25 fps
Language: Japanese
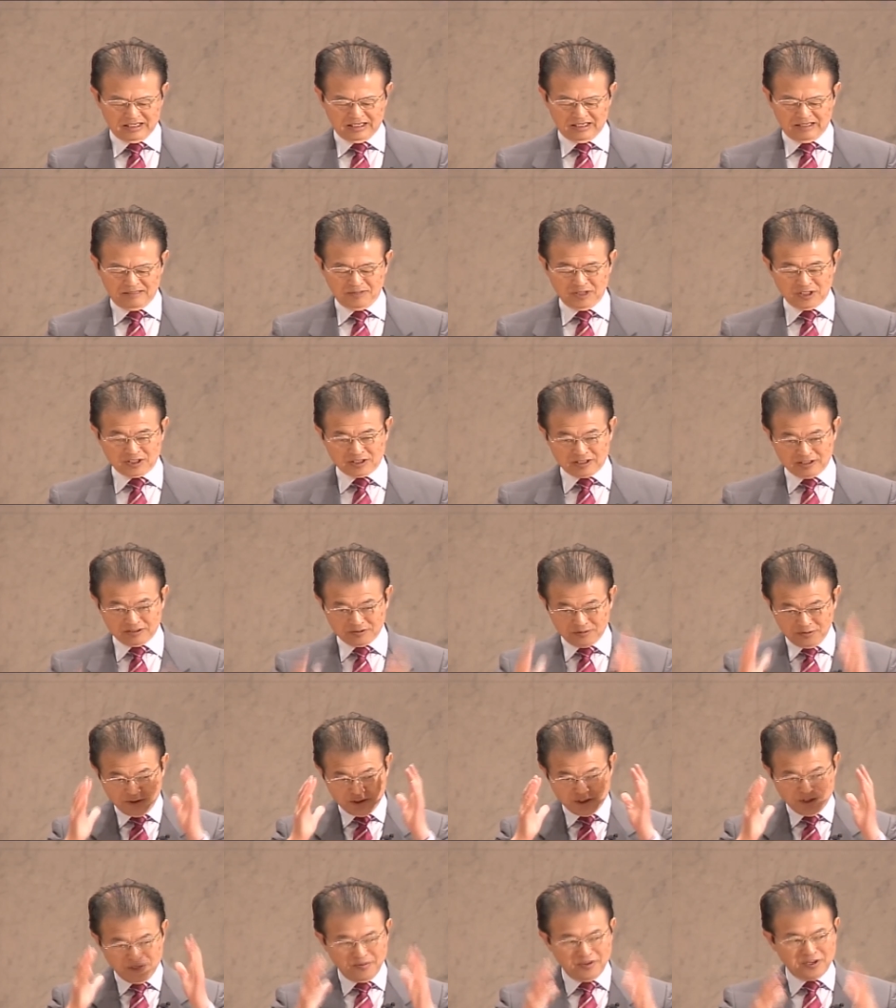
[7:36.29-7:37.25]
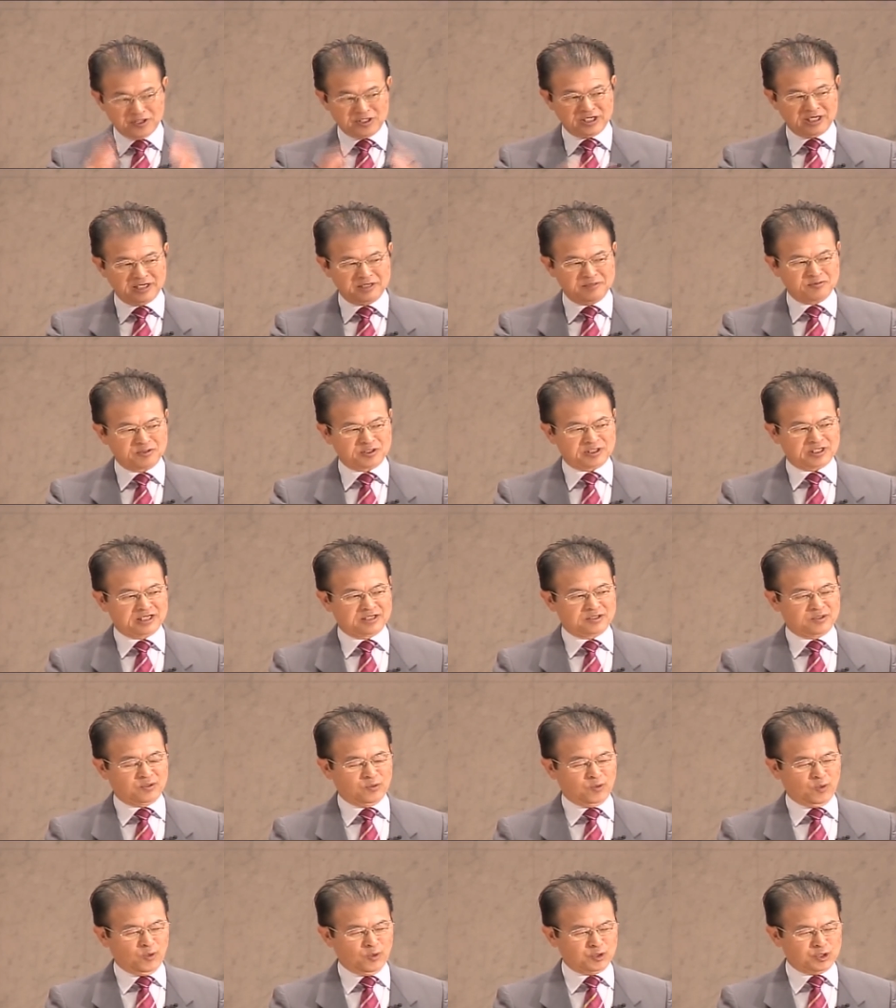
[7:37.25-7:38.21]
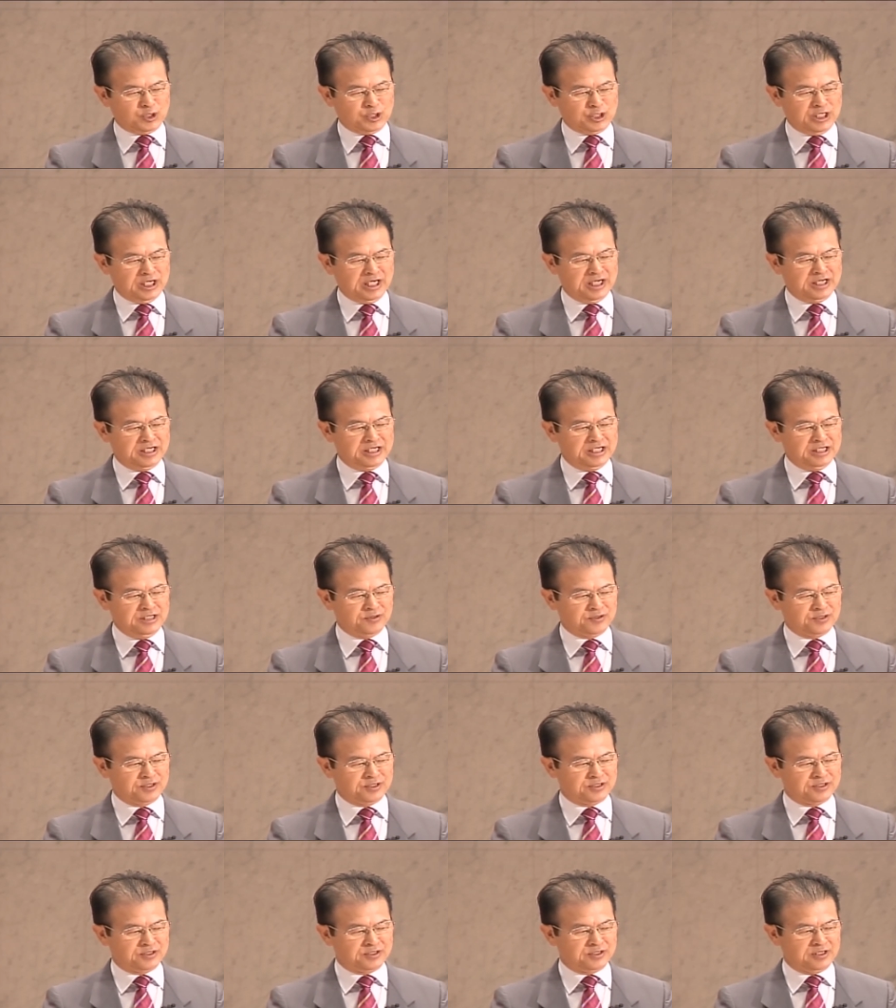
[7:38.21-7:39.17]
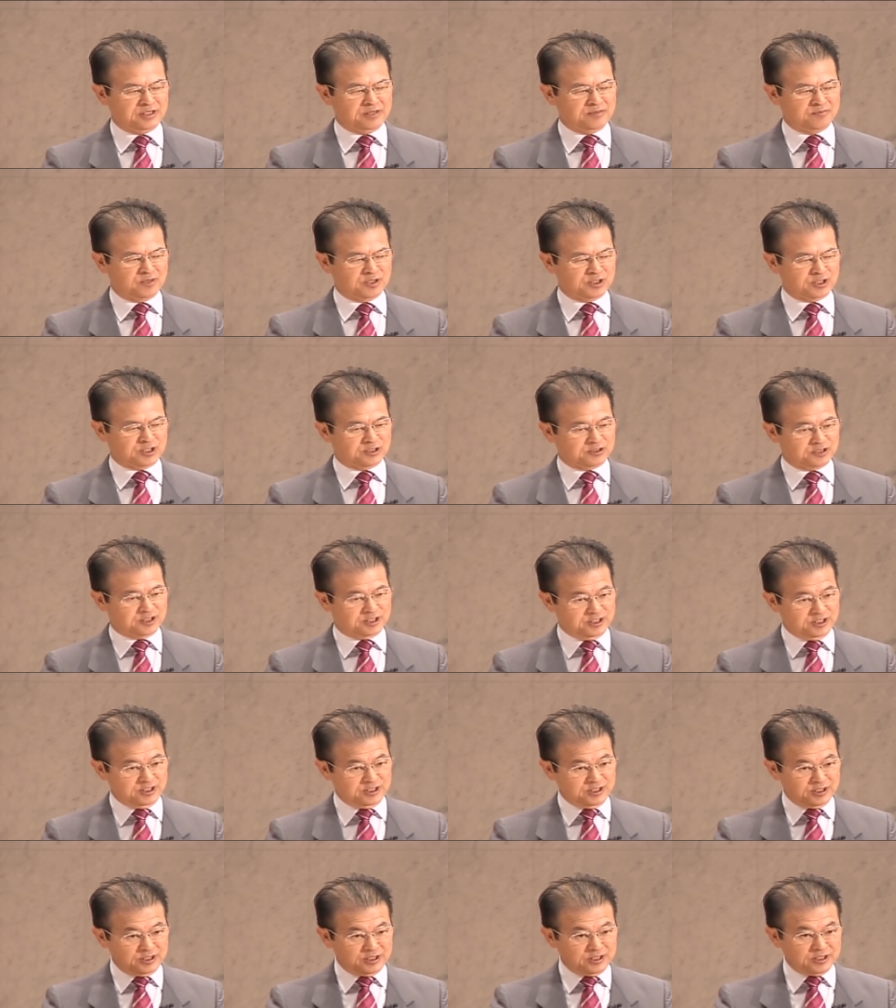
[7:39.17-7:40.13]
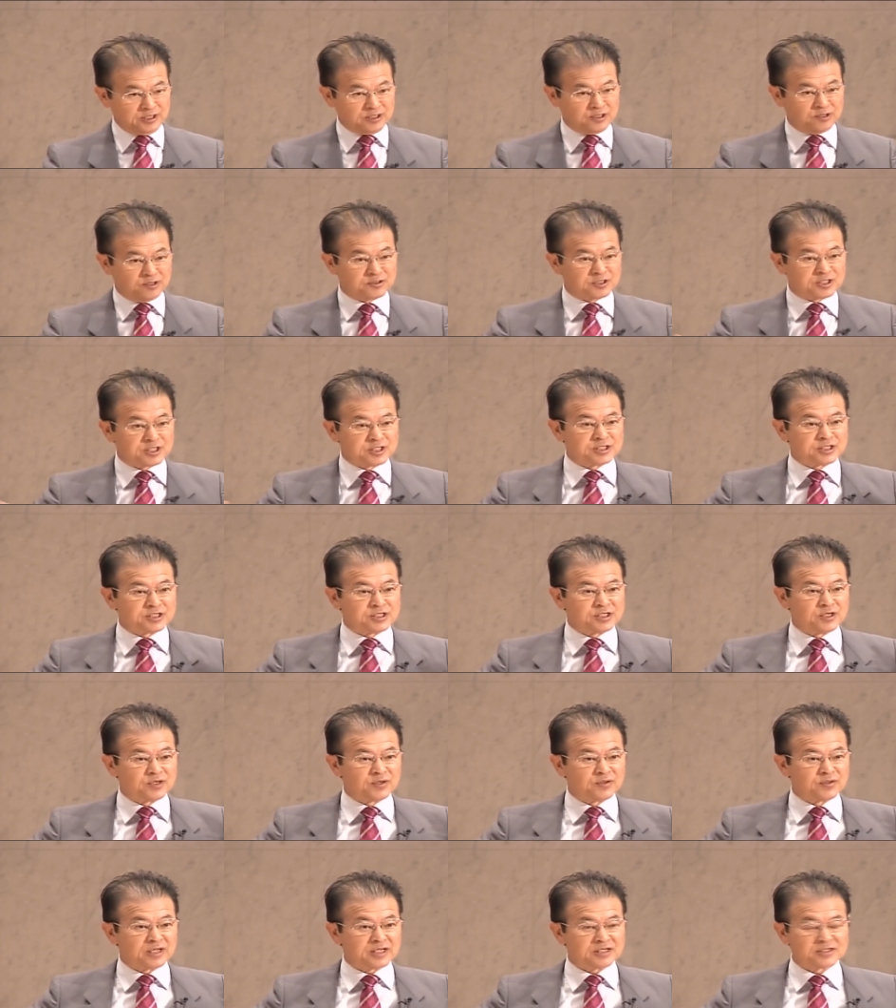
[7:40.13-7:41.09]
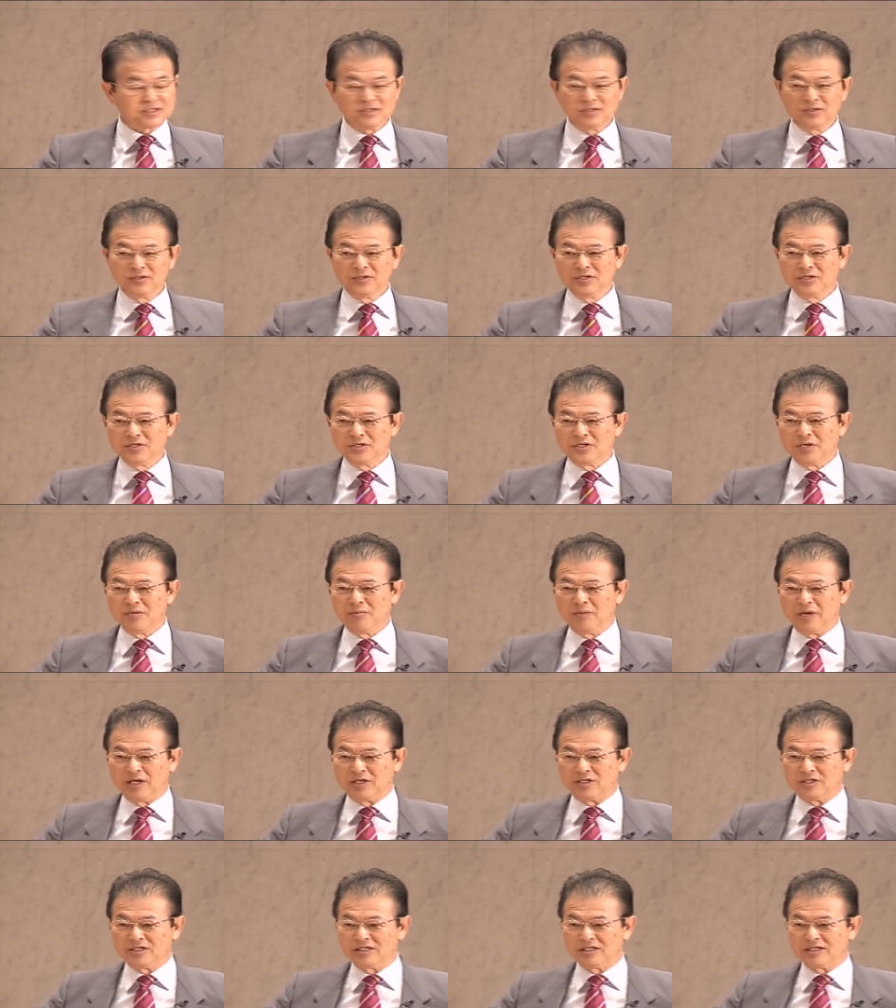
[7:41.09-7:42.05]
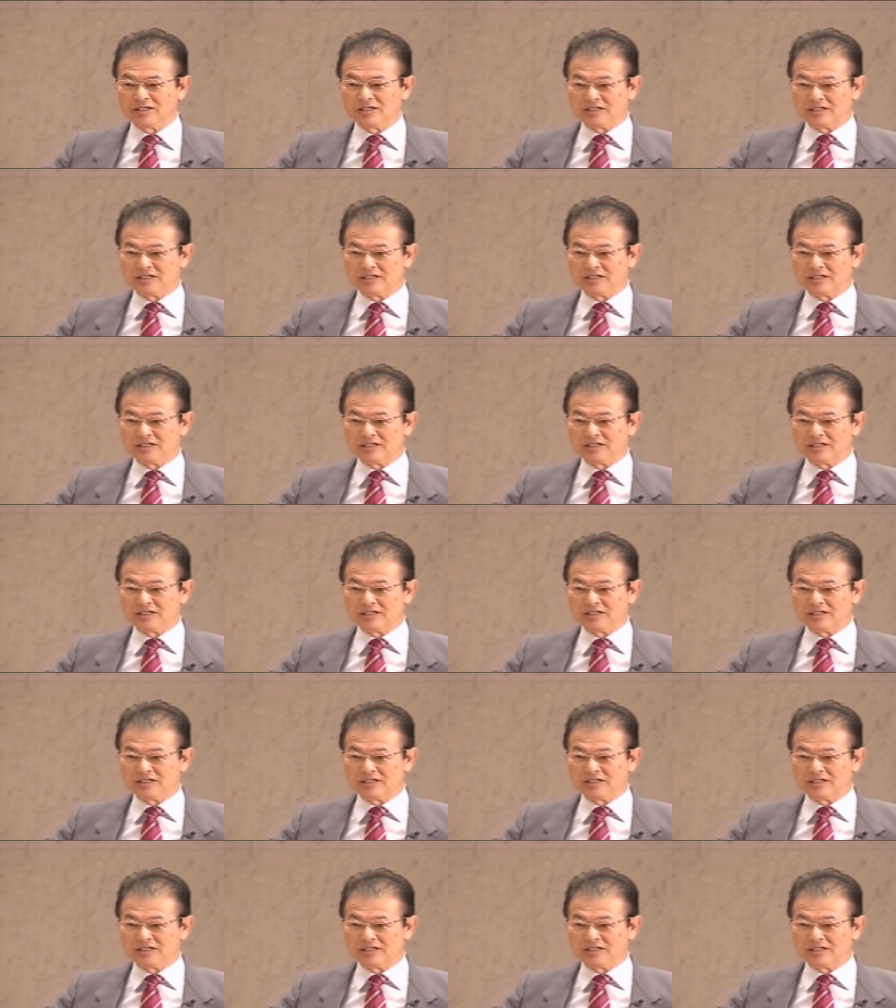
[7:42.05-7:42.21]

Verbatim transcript: 皆さんどういうイメージありますかとこしえにという言いますとずっと続くようなそういうイメージで